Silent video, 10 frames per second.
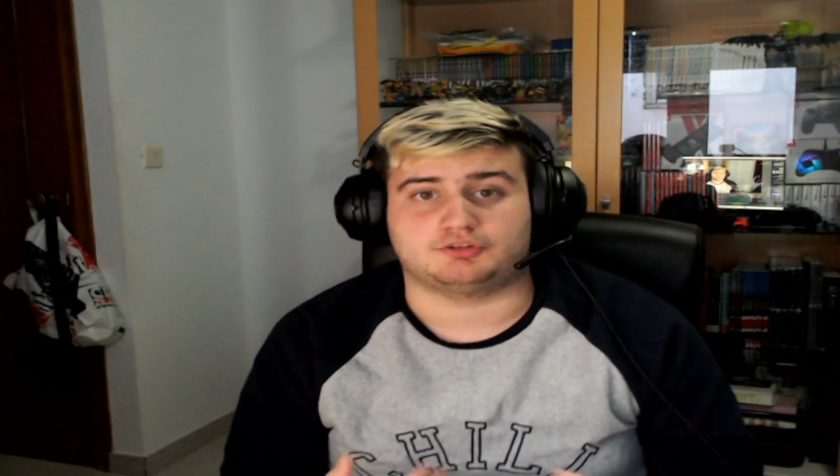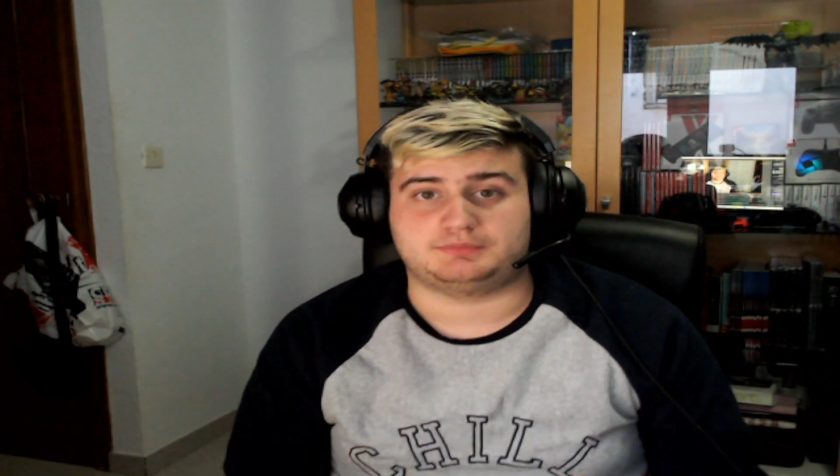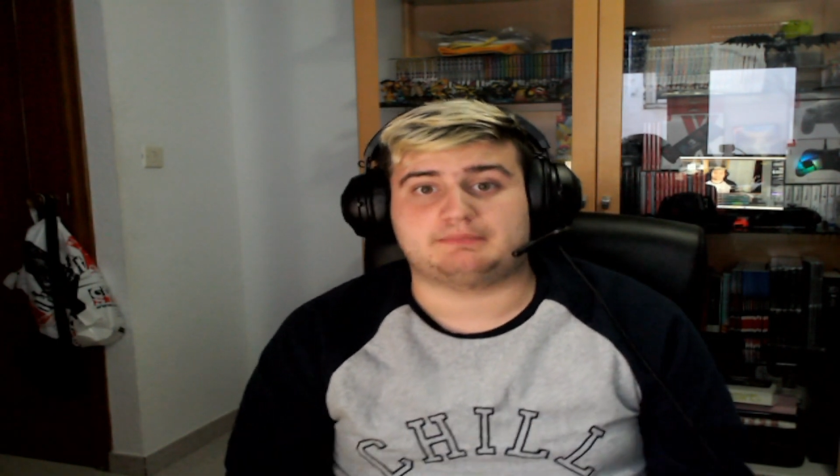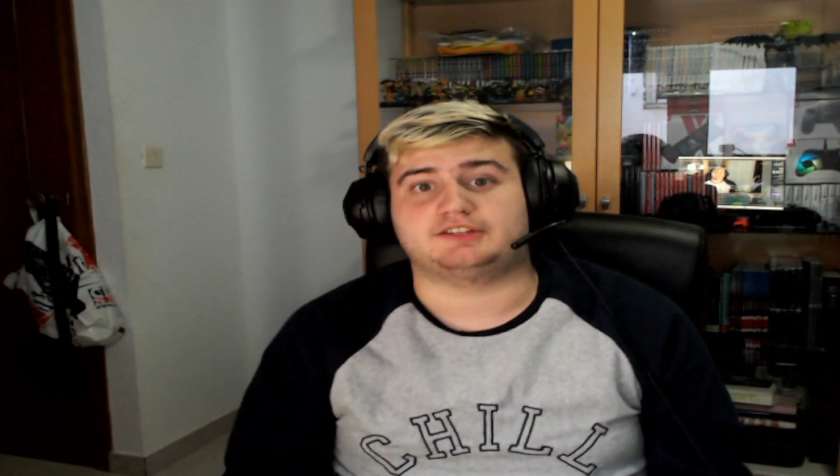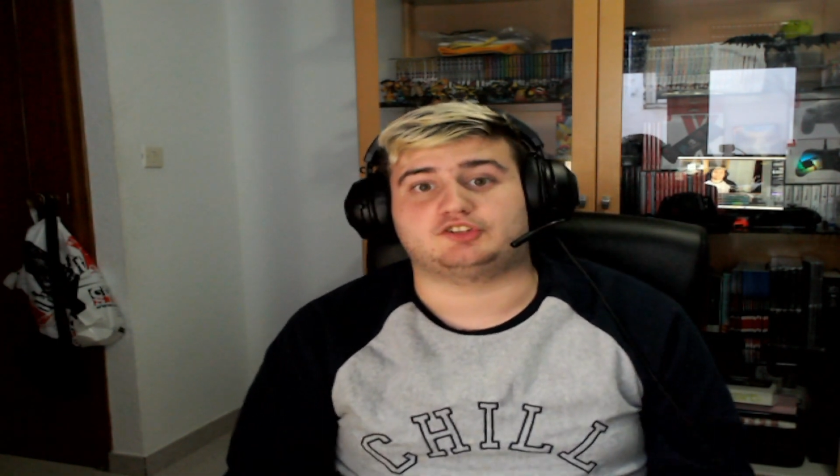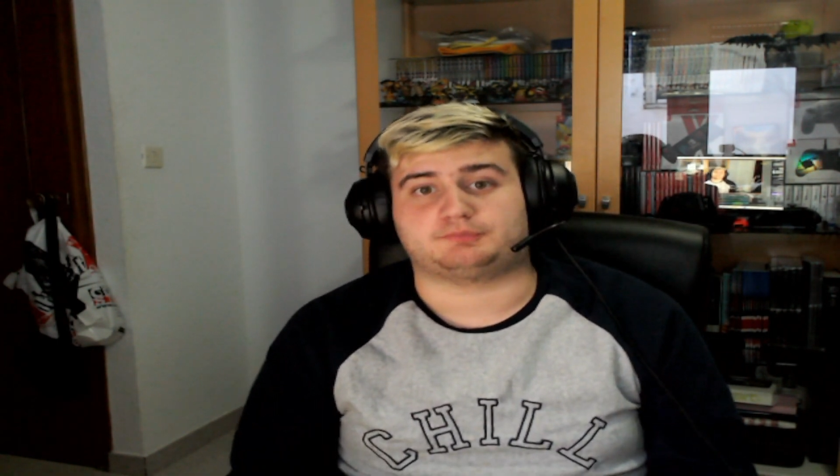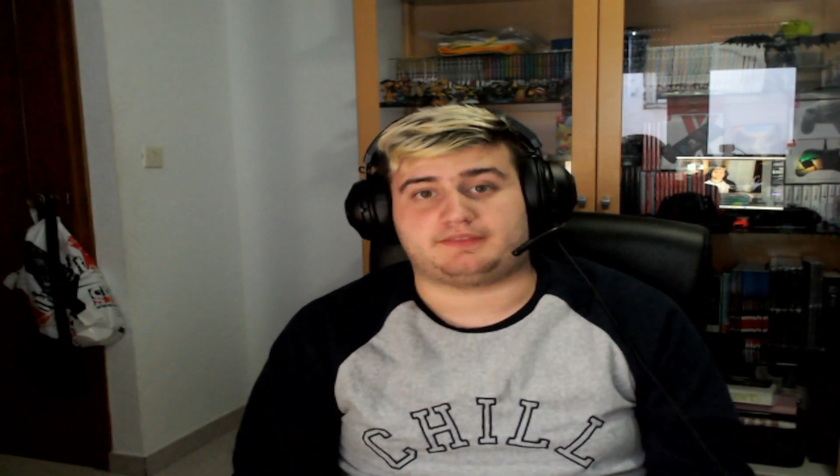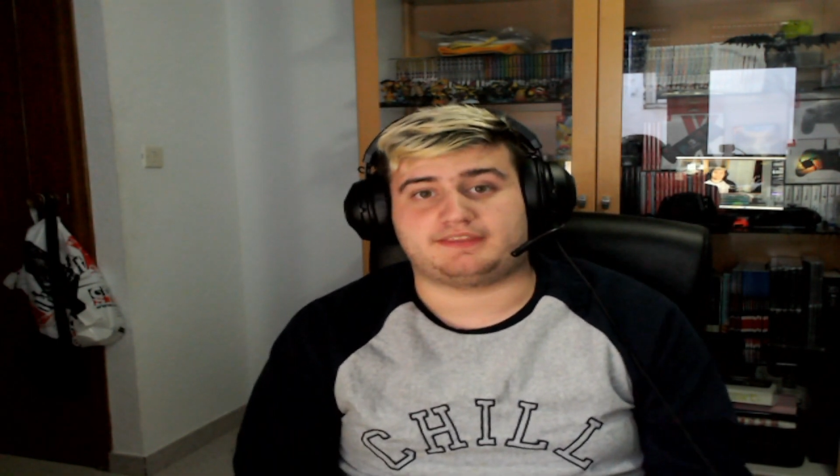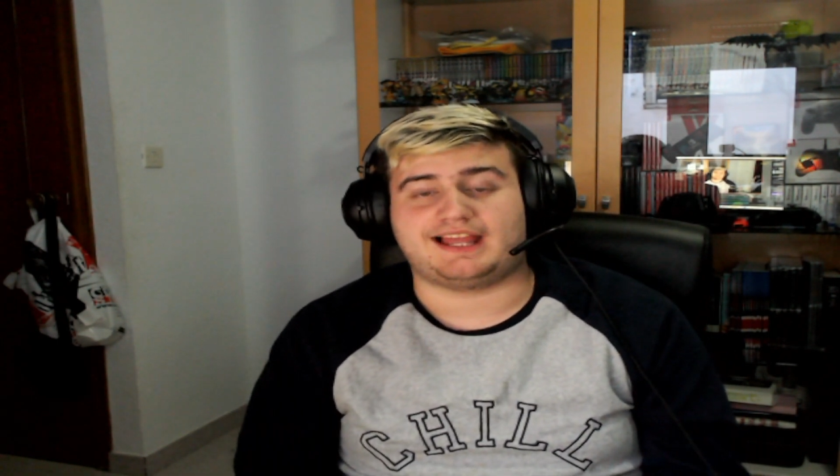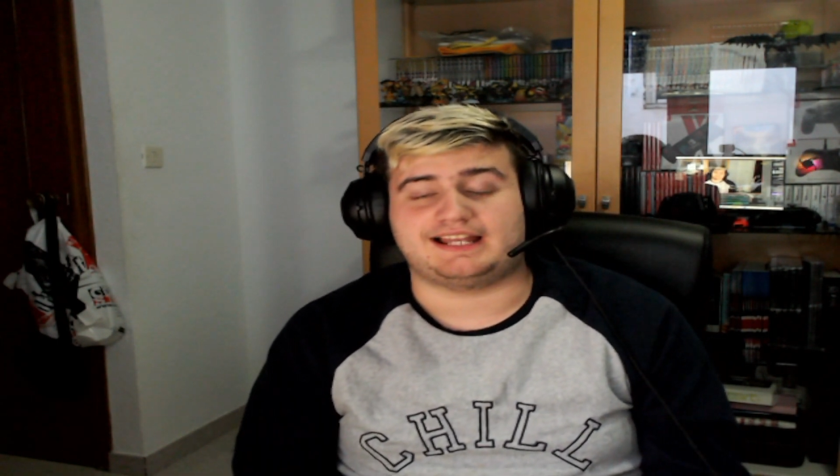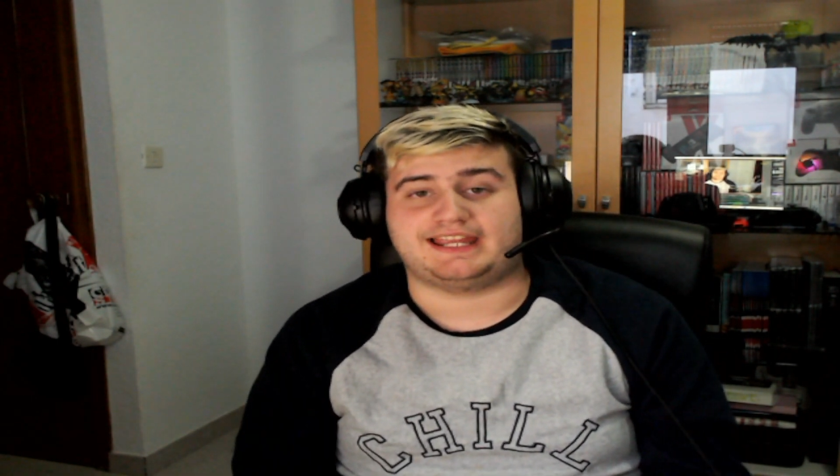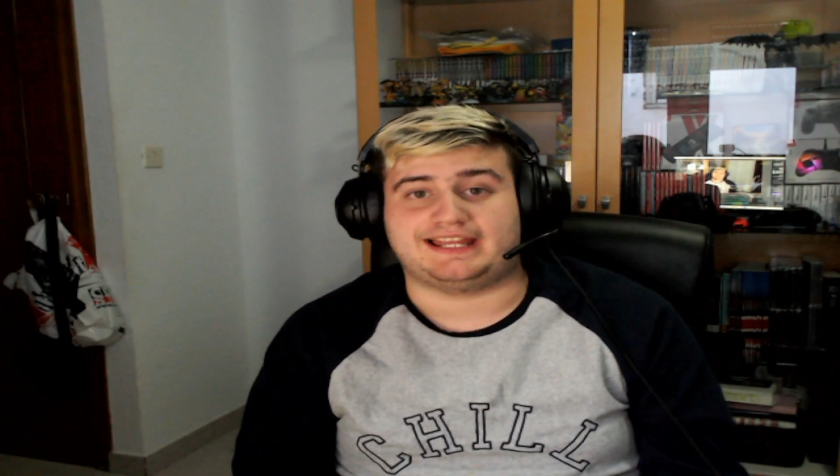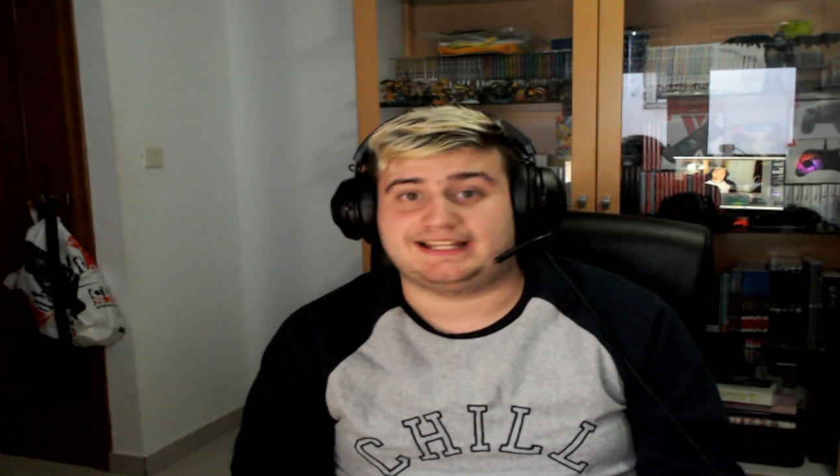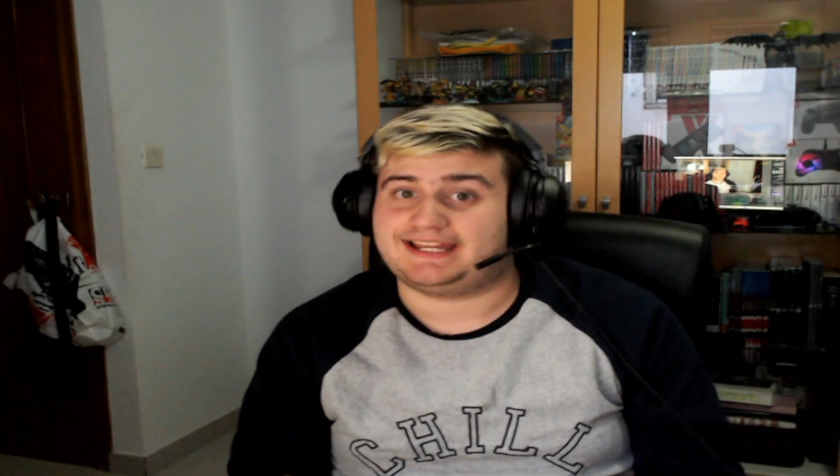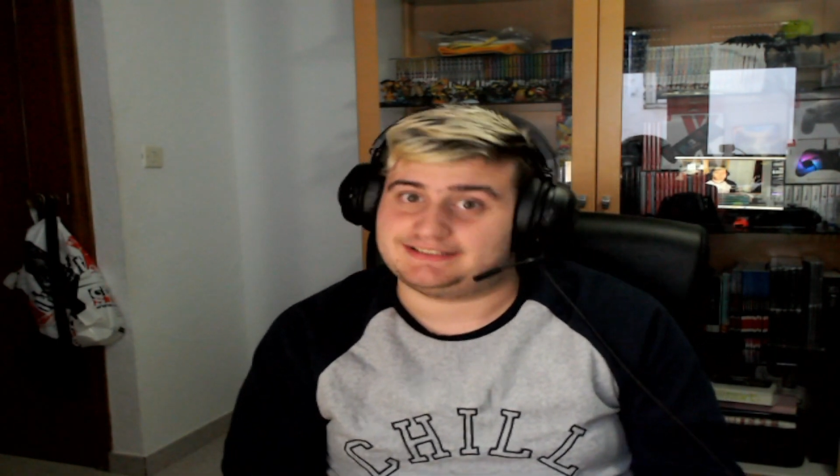mi evento especial,
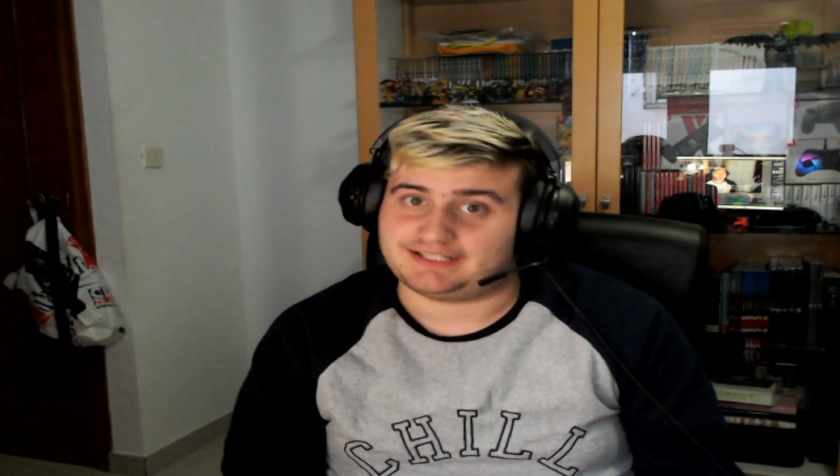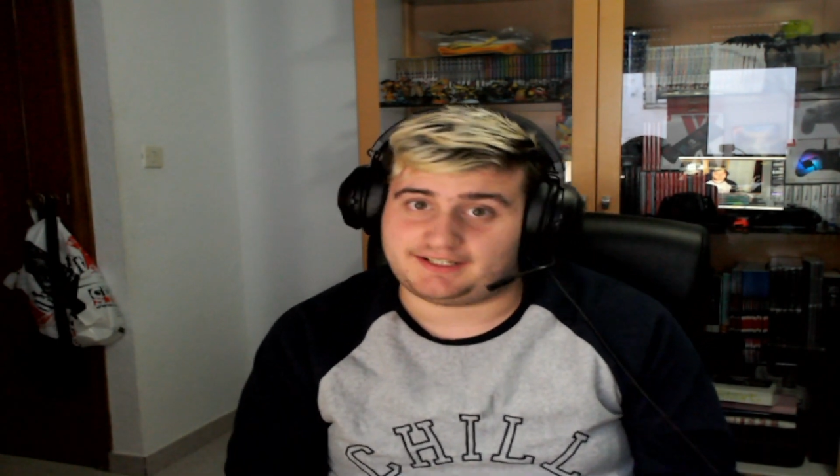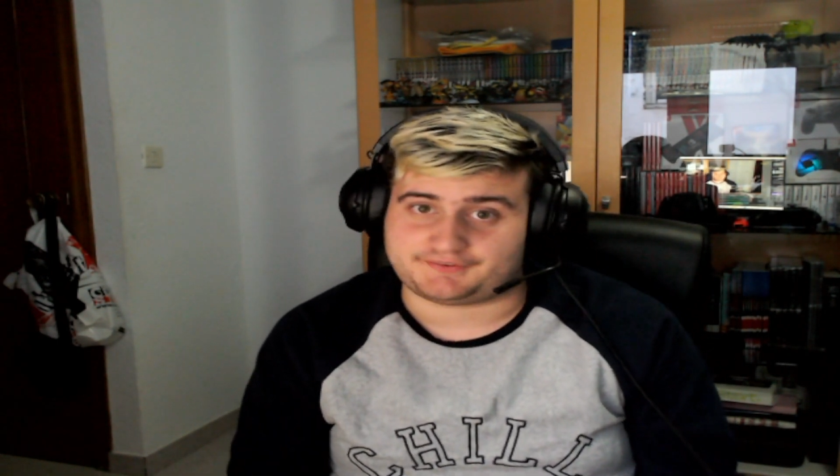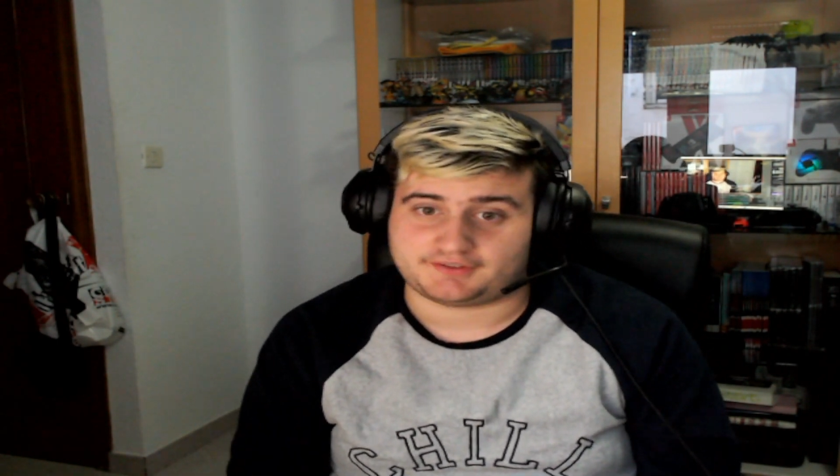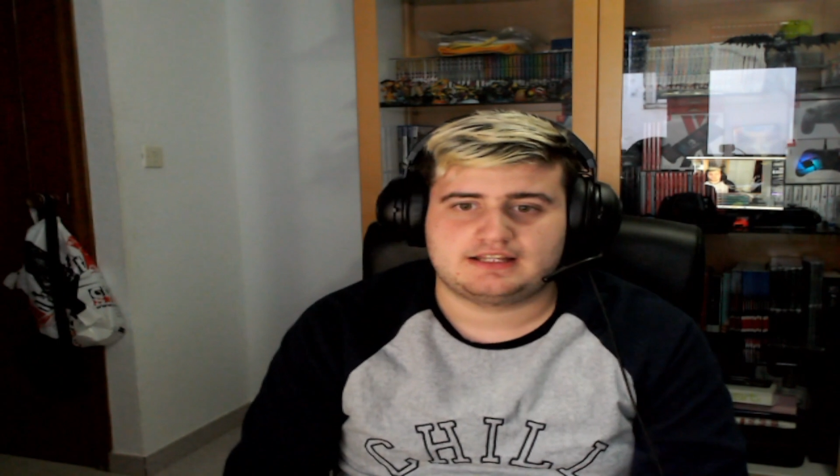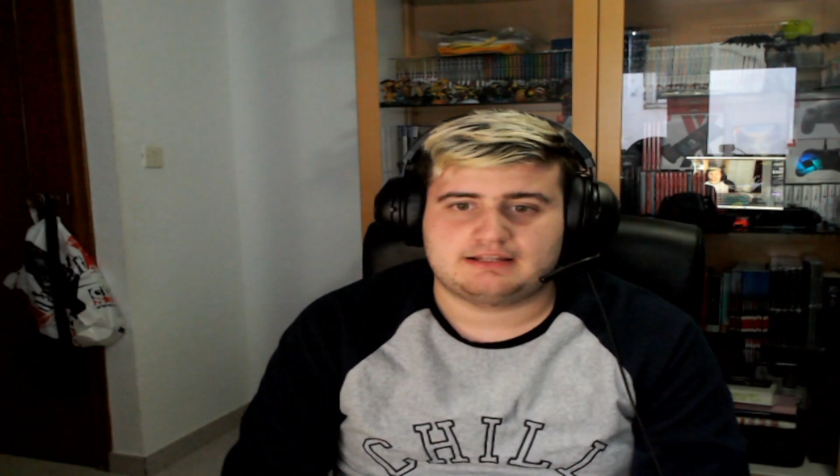el E3.